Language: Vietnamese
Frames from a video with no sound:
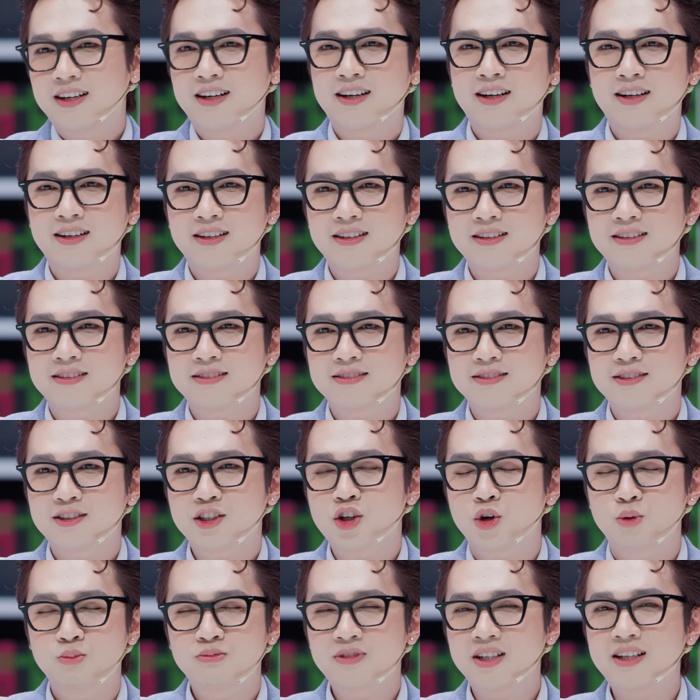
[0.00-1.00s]
ờ, nó
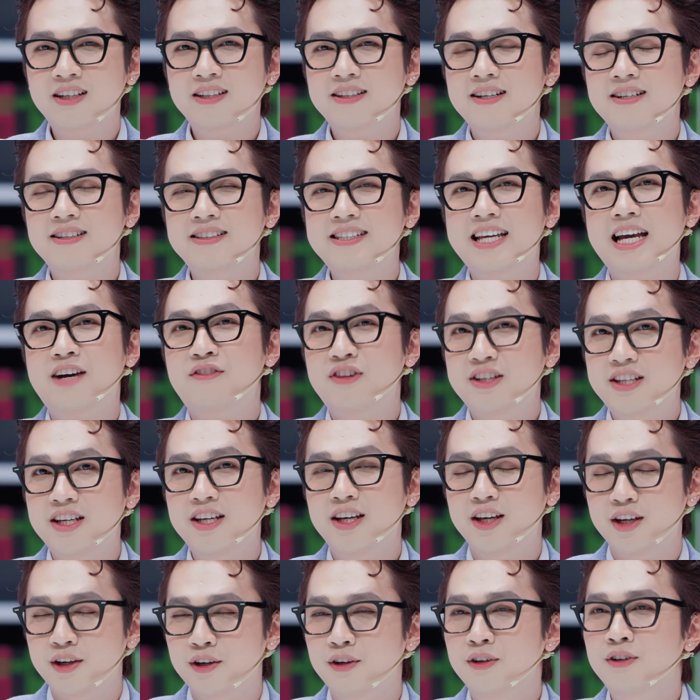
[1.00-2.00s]
cũng rất là đơn giản và
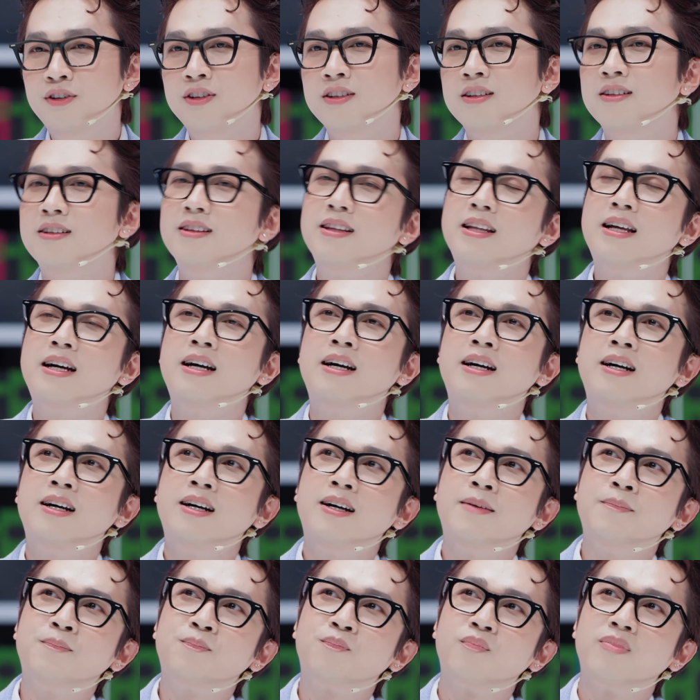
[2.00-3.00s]
dễ hiểu
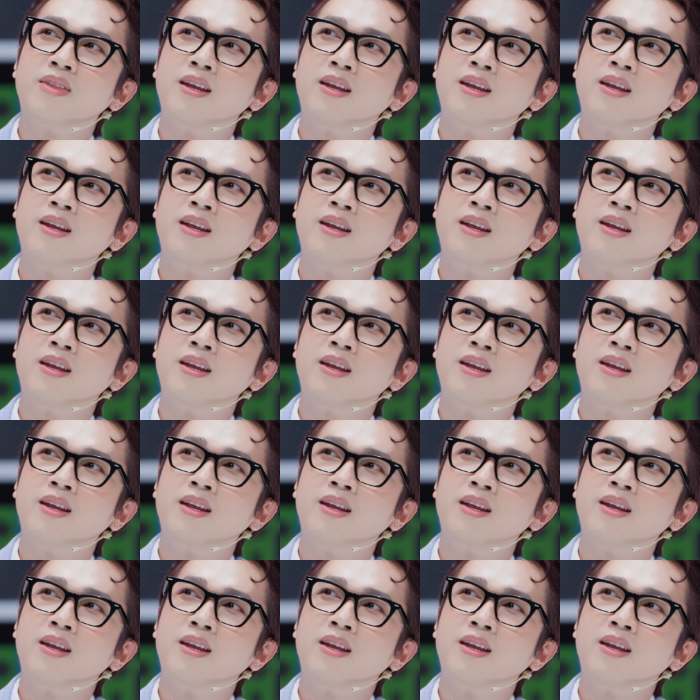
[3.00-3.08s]
là